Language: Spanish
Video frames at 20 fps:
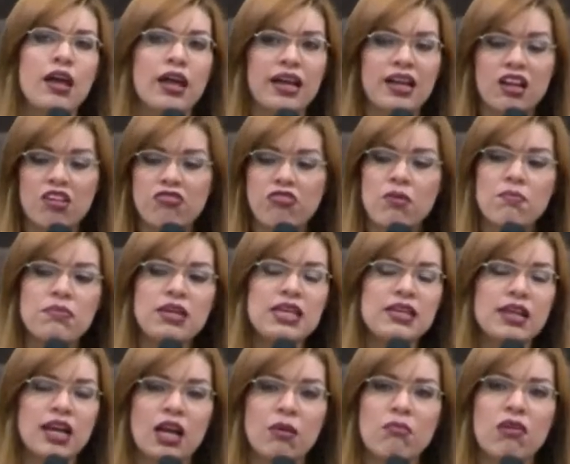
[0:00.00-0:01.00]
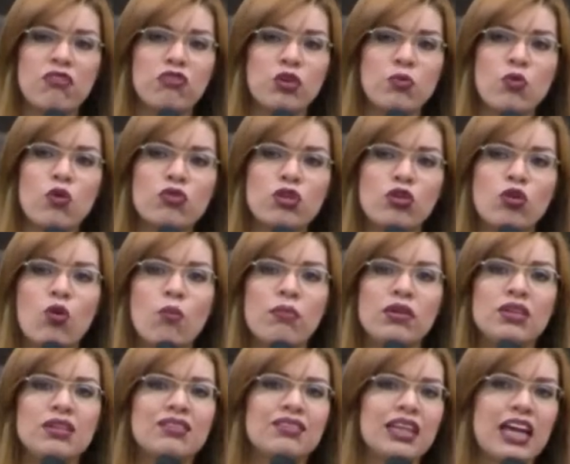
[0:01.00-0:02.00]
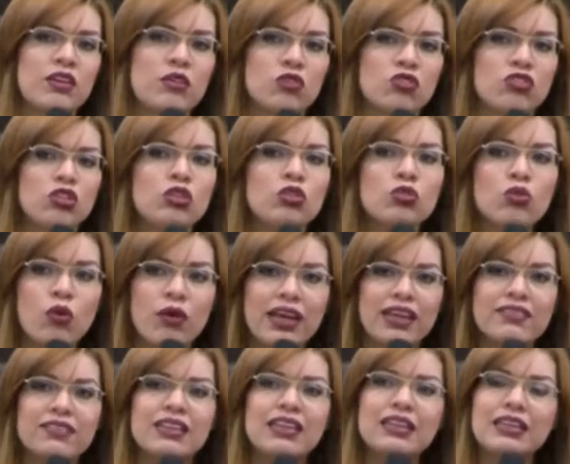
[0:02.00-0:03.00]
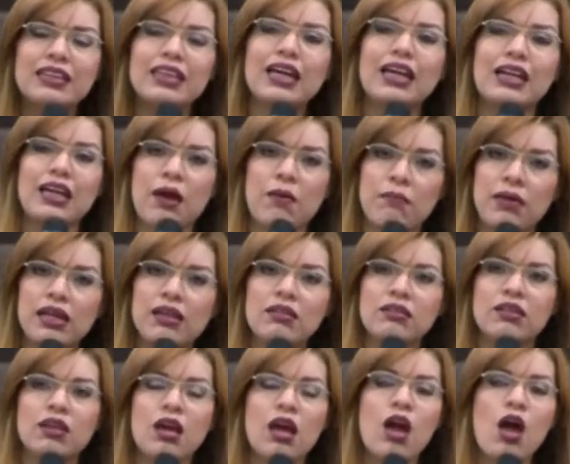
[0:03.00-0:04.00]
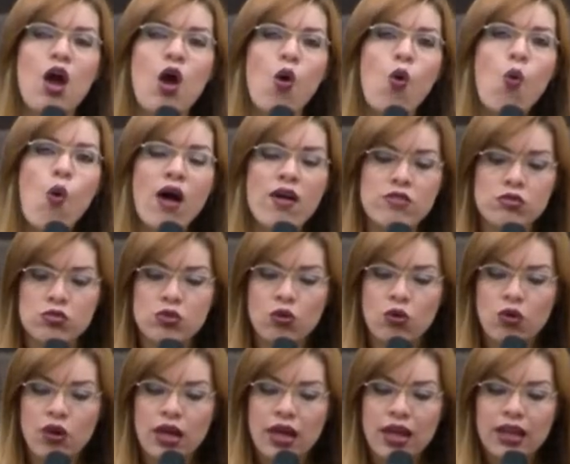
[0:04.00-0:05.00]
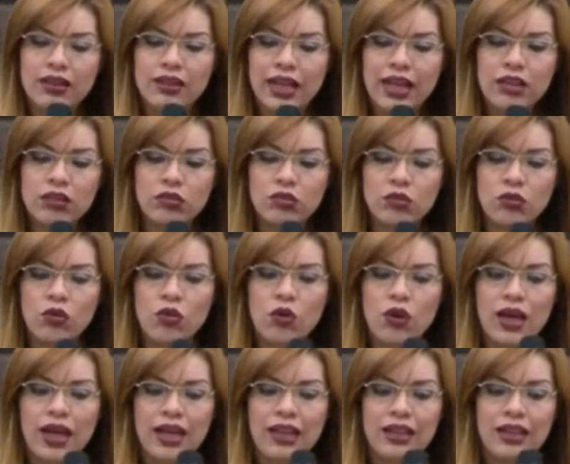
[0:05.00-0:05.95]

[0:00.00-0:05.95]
en la familia, en el matrimonio, en los ministerios, sino es internamente cuando dentro